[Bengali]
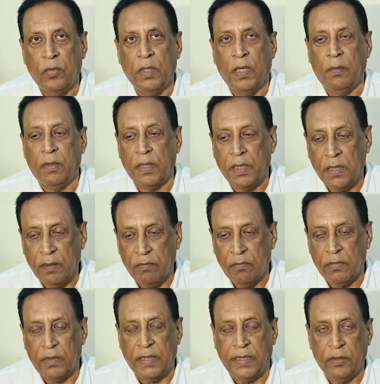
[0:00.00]
উনি আমাকে
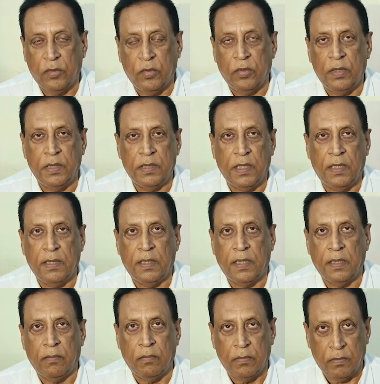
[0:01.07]
দায়িত্ব দিয়েছিলেন
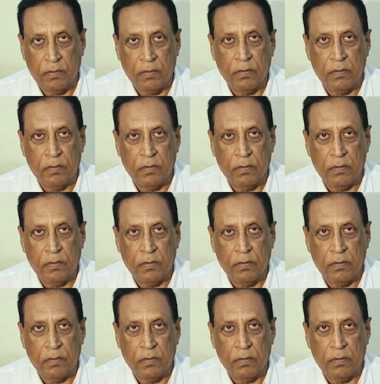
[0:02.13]
দায়